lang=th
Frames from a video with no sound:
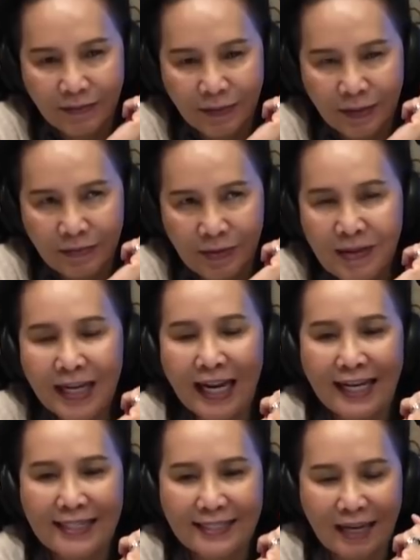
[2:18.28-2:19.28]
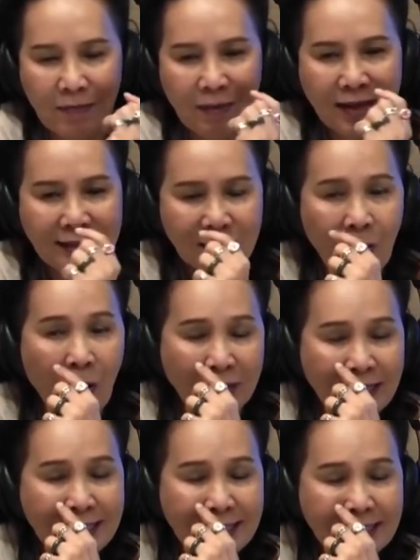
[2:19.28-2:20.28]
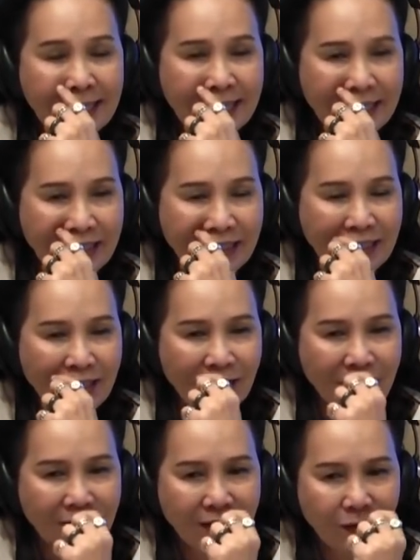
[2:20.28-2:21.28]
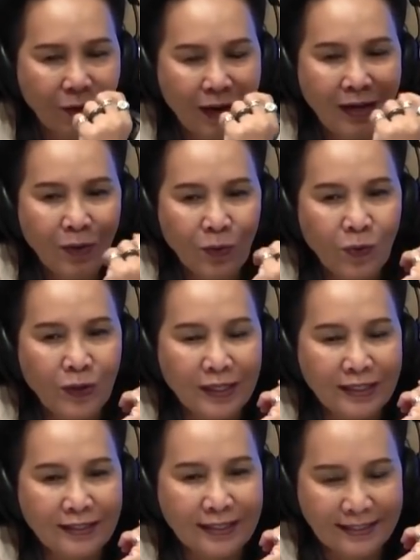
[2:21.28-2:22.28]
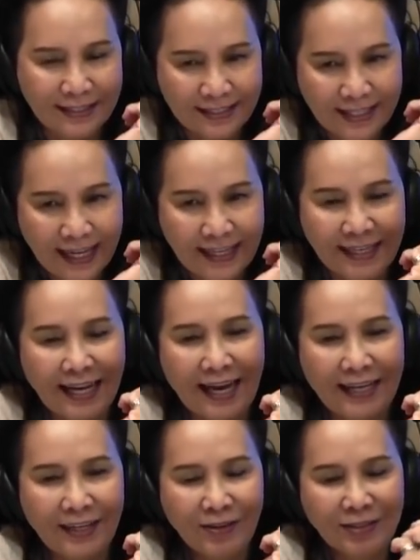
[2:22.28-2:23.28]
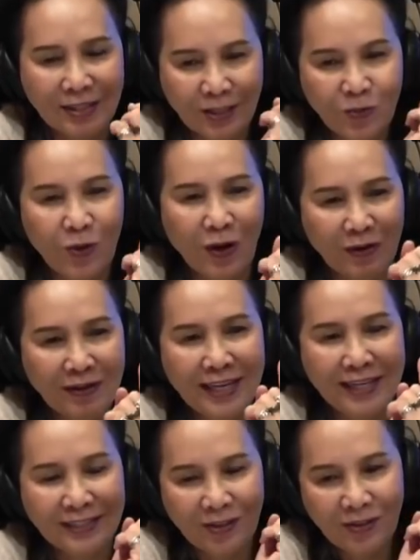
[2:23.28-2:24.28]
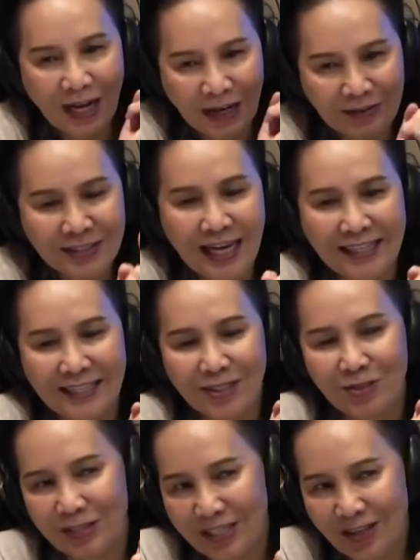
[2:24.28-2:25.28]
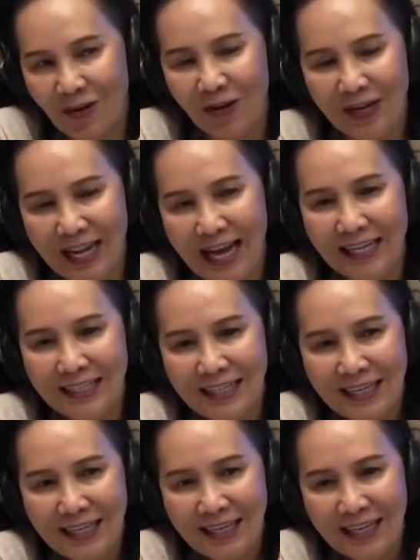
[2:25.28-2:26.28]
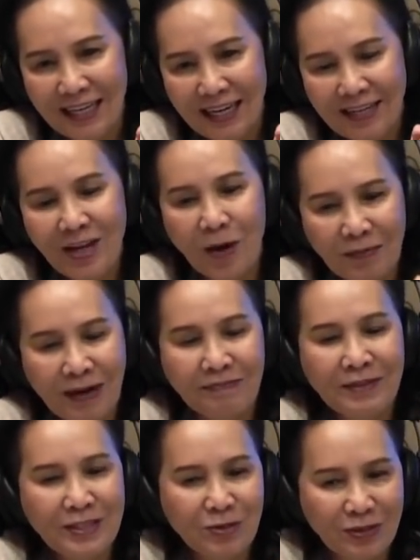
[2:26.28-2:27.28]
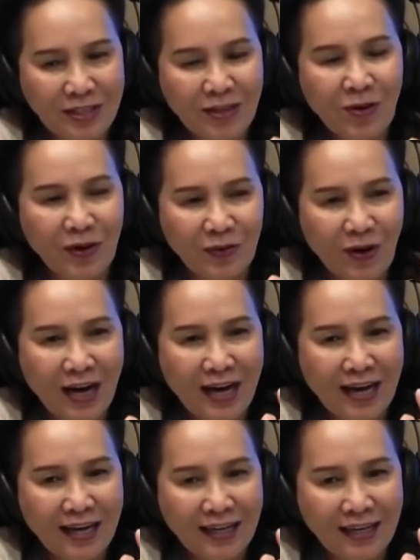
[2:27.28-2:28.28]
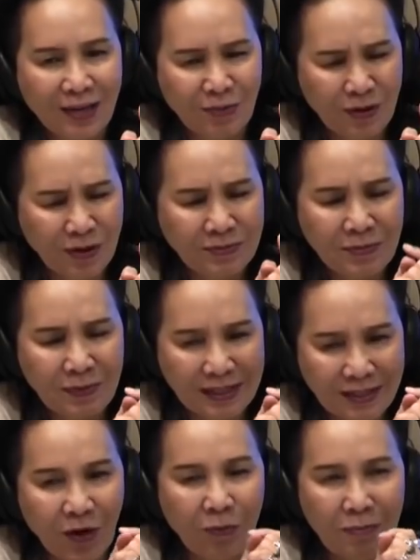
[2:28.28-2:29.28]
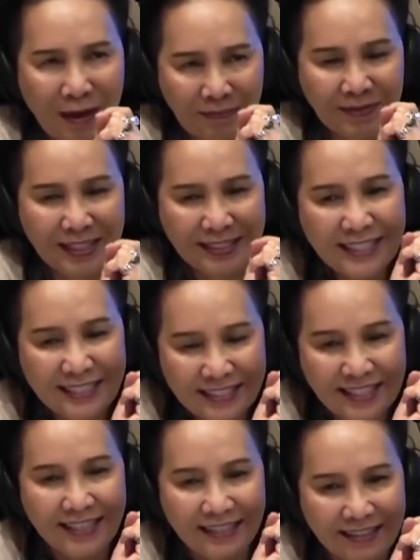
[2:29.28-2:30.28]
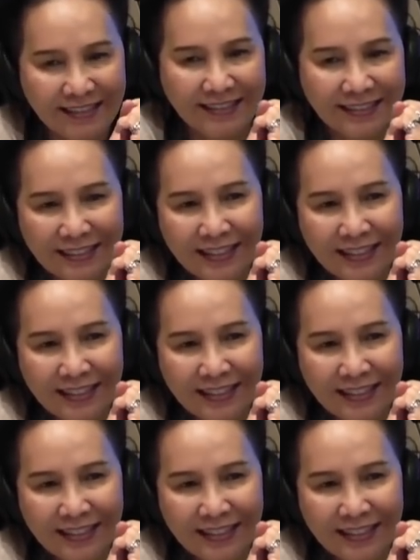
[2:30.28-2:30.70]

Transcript: มันไม่มีใครสามารถจะบอกได้จริงๆ ว่าเราควรตัดสินใจยังไง นอกจากตัวของเราเองต้องเข้าใจในจุดนี้ก่อนและและยอมรับในจุดนี้ก่อนว่า เราพร้อมจะไปต่อแบบนี้จริงๆ หรือ